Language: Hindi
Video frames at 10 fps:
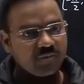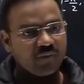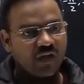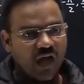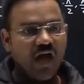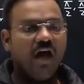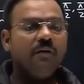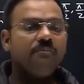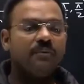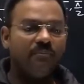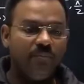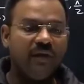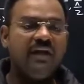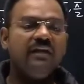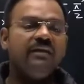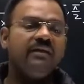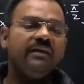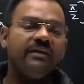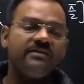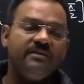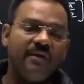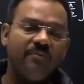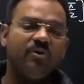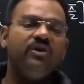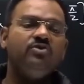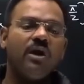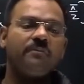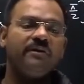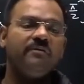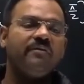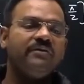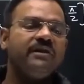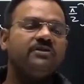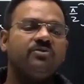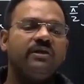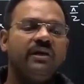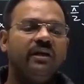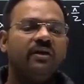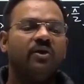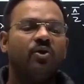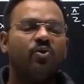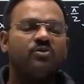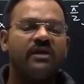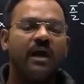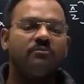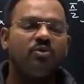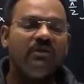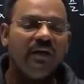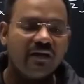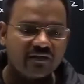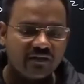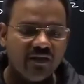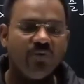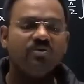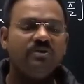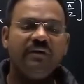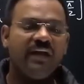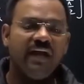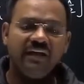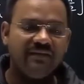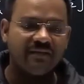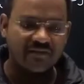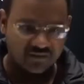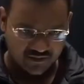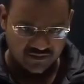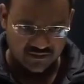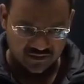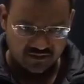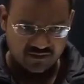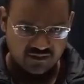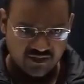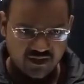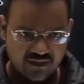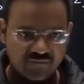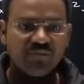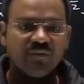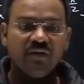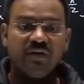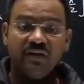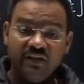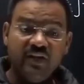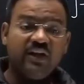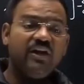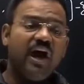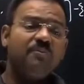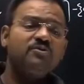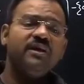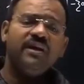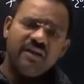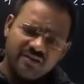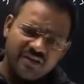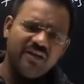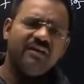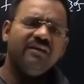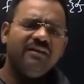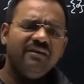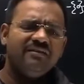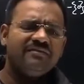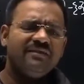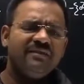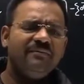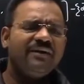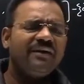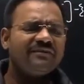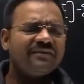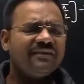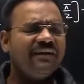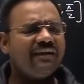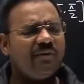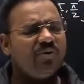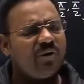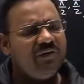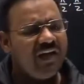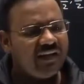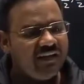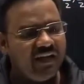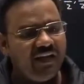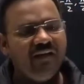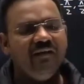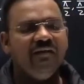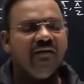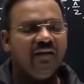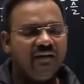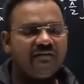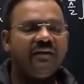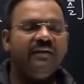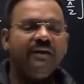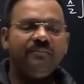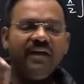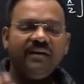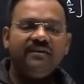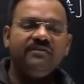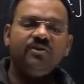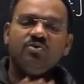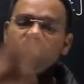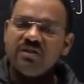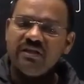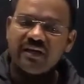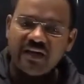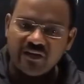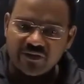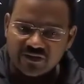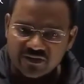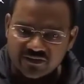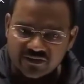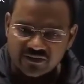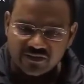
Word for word: आप ब्रेन की किसी मेमोरी जो आपके दिमाग में जा चुकी है उसे आप धुंधला कर सकते हैं उसे मिटाया नहीं जा सकता ठीक है लेकिन आप उसे इतनी स्थिति में कर सकते हैं कि वो कभी याद ही ना आए इसके लिए अपनी एनर्जी को दूसरी जगह डाइवर्ट कर सकते हैं